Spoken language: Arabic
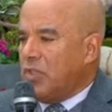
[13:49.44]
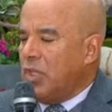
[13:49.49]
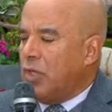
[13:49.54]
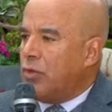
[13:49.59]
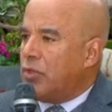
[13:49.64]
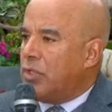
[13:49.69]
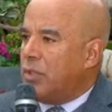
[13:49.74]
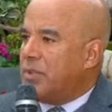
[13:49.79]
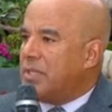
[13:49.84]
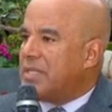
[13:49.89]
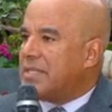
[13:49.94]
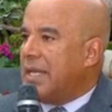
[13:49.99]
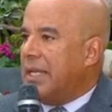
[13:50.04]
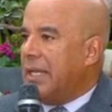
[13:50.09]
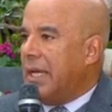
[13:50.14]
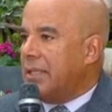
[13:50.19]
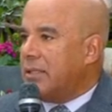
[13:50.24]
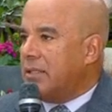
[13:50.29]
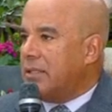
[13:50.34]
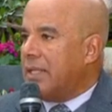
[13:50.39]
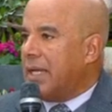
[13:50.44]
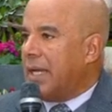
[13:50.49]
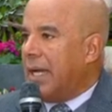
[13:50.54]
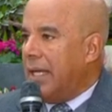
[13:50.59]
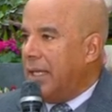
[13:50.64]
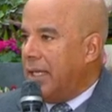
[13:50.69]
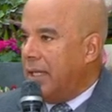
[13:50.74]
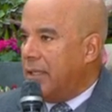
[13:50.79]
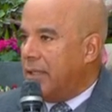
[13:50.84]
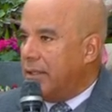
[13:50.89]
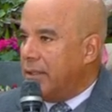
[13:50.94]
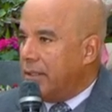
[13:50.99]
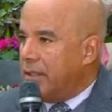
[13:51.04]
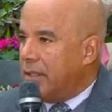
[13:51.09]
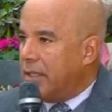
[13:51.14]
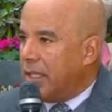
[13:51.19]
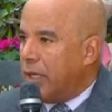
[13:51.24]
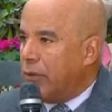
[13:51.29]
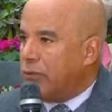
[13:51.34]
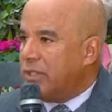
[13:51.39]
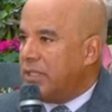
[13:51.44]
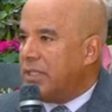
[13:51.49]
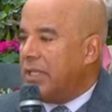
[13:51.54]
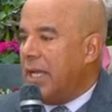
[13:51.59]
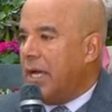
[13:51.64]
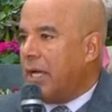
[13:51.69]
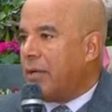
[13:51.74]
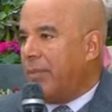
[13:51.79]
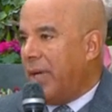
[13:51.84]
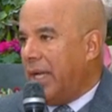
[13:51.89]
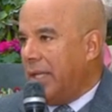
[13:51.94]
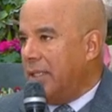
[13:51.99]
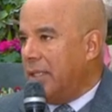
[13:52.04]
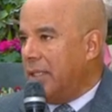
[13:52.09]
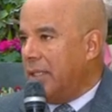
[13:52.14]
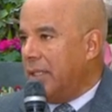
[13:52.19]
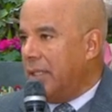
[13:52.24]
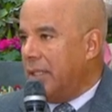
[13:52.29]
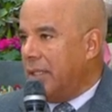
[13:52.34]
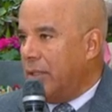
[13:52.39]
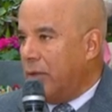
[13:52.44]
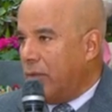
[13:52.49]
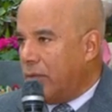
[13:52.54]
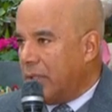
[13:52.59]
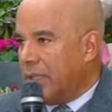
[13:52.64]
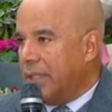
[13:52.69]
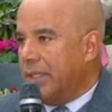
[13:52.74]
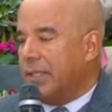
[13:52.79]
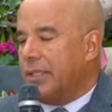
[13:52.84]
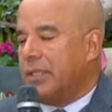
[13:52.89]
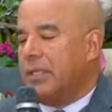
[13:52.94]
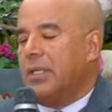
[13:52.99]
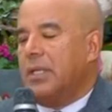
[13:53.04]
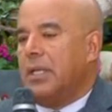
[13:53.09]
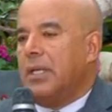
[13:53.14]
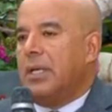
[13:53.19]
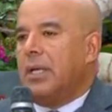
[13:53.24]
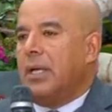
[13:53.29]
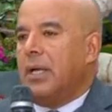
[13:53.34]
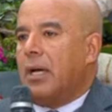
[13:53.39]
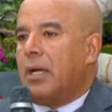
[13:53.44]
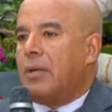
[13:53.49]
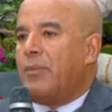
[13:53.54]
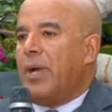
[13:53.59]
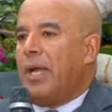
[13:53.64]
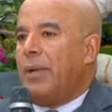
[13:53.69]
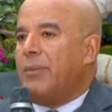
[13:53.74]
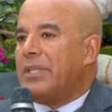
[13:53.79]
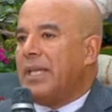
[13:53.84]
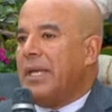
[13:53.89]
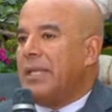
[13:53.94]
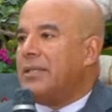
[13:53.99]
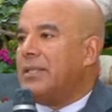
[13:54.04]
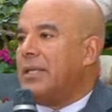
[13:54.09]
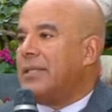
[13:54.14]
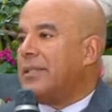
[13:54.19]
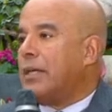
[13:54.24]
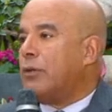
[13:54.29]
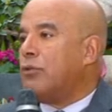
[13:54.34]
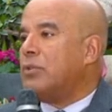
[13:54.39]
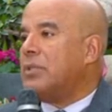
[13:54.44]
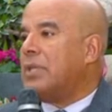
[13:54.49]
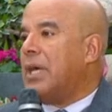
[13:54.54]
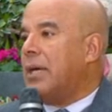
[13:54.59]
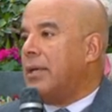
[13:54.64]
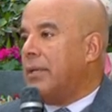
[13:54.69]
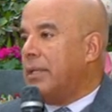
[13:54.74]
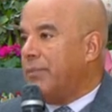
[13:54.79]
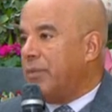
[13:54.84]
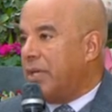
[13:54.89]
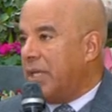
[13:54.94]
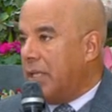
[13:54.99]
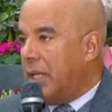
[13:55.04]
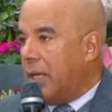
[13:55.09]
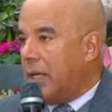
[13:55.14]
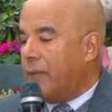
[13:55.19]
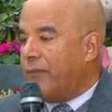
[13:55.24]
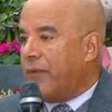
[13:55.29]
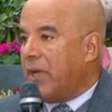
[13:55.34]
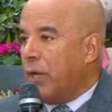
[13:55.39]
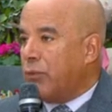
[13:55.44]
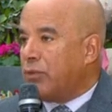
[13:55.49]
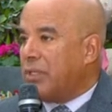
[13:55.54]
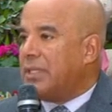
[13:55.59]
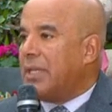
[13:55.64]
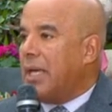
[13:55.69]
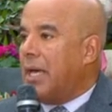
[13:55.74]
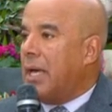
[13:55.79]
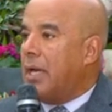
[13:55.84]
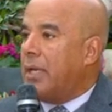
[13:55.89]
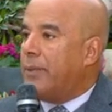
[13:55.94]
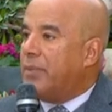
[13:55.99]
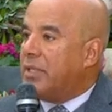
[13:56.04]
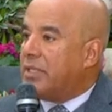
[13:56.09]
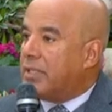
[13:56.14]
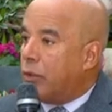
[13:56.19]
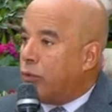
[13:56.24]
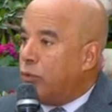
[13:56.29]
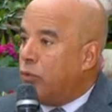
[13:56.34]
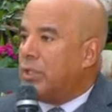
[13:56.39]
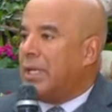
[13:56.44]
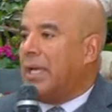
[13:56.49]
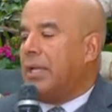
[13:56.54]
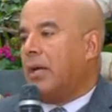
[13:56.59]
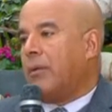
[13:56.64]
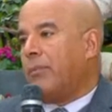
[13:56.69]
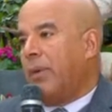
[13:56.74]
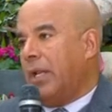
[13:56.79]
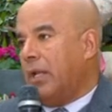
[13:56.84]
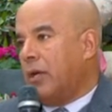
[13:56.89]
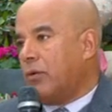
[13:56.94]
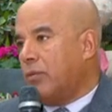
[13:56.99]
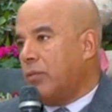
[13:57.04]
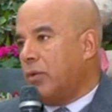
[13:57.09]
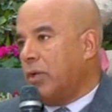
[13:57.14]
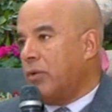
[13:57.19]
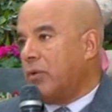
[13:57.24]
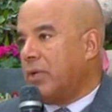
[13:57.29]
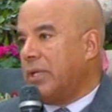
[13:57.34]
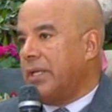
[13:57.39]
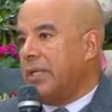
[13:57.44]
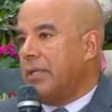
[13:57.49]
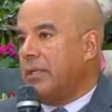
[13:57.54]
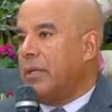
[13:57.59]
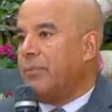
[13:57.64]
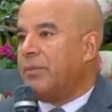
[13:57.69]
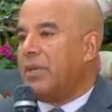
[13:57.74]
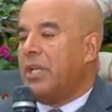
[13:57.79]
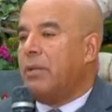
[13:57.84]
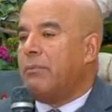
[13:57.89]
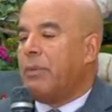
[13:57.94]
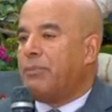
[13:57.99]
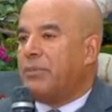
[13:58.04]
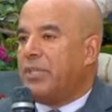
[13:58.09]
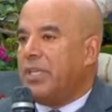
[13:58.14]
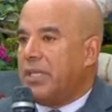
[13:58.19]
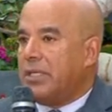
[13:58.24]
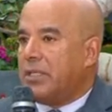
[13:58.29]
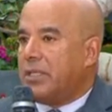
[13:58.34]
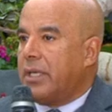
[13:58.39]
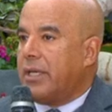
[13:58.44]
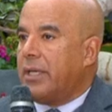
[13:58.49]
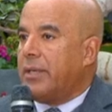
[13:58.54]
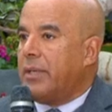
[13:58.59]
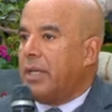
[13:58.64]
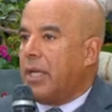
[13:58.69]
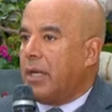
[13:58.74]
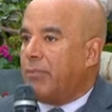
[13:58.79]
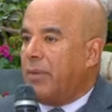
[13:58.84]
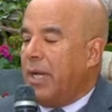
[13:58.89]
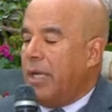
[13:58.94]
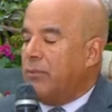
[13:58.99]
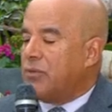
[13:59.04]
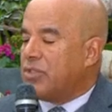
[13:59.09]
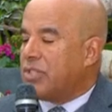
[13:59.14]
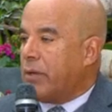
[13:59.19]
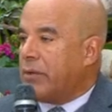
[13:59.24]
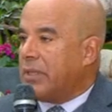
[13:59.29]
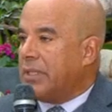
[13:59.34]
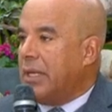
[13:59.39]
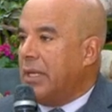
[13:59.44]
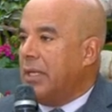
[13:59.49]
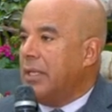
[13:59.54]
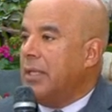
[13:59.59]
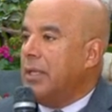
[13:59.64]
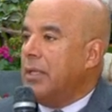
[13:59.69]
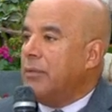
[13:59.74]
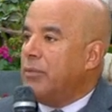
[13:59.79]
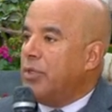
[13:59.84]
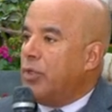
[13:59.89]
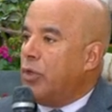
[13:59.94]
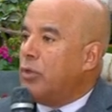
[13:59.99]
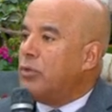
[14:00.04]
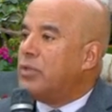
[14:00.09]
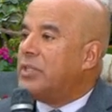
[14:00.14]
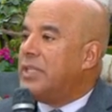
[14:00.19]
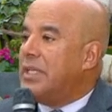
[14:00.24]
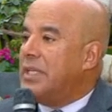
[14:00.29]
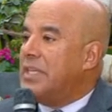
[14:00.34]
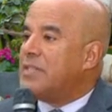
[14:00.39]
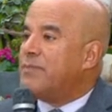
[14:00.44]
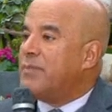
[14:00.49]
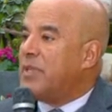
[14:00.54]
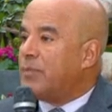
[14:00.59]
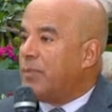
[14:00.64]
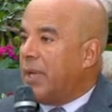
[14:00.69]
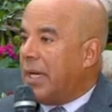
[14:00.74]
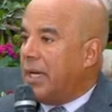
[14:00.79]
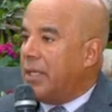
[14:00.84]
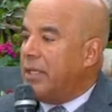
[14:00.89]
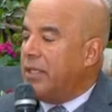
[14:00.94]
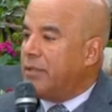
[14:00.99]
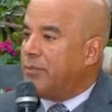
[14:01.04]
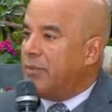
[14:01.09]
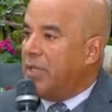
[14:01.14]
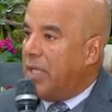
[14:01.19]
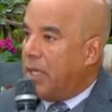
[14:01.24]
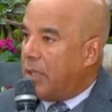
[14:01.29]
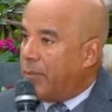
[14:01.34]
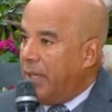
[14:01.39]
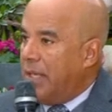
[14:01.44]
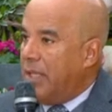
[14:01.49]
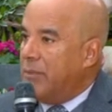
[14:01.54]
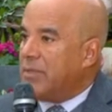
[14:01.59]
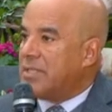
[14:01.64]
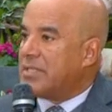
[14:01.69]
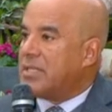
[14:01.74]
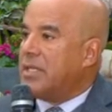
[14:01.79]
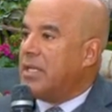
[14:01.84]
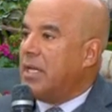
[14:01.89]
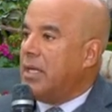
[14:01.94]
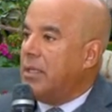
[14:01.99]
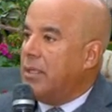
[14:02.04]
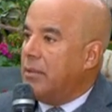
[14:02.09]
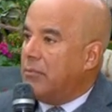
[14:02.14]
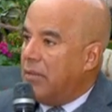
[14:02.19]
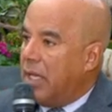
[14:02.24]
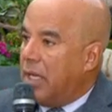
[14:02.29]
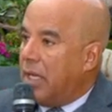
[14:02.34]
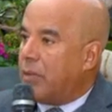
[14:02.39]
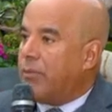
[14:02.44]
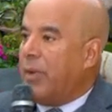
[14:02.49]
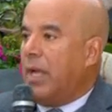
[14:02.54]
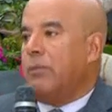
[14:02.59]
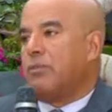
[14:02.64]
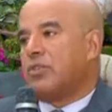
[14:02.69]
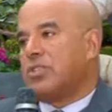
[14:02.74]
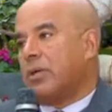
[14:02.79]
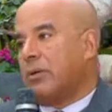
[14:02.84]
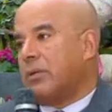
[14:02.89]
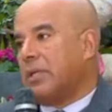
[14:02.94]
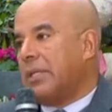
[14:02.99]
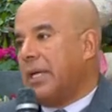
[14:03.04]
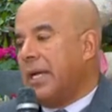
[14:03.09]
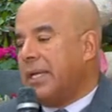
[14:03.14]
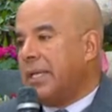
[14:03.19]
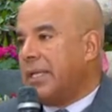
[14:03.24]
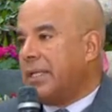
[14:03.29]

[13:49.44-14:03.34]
كنت بتسالي حضرتك على جوده الاقماح الاقرانيه تمام الاقماح بتاعتنا تجود آه، يمكن في جودتها آه، بتجود على الاقماح الاقرانيه يمكن لما بتيجي تيجي الاقماح المستورده بنحط نسبه مخاليط من الاقماح المصريه مع الاقماح المستورده ايا